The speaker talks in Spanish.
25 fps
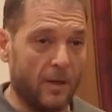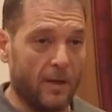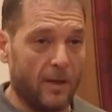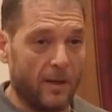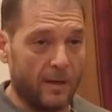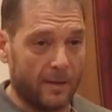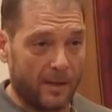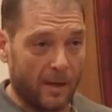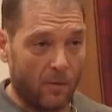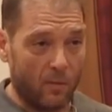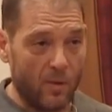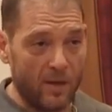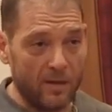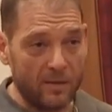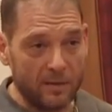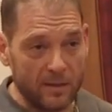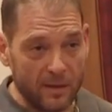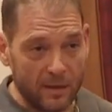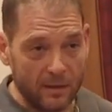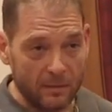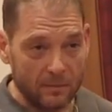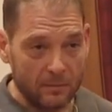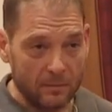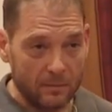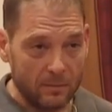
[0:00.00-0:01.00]
El que
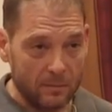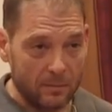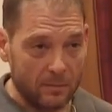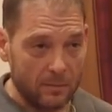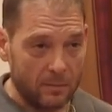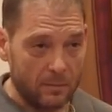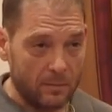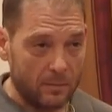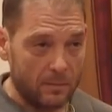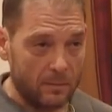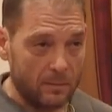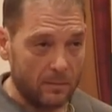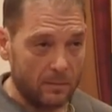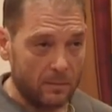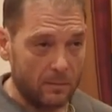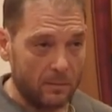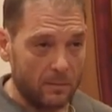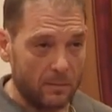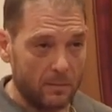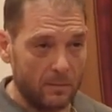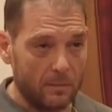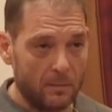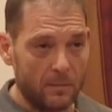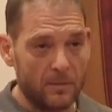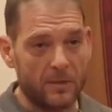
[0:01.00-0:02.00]
aguanta
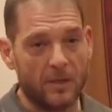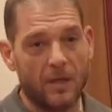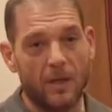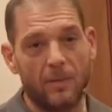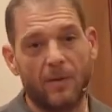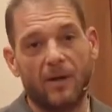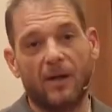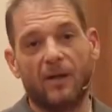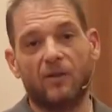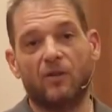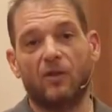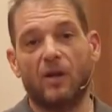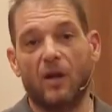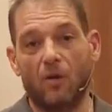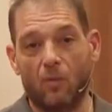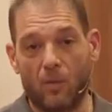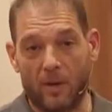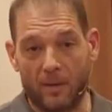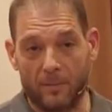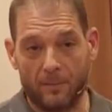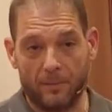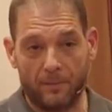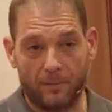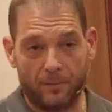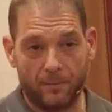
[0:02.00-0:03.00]
se lleva el gato al
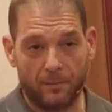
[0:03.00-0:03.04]
agua.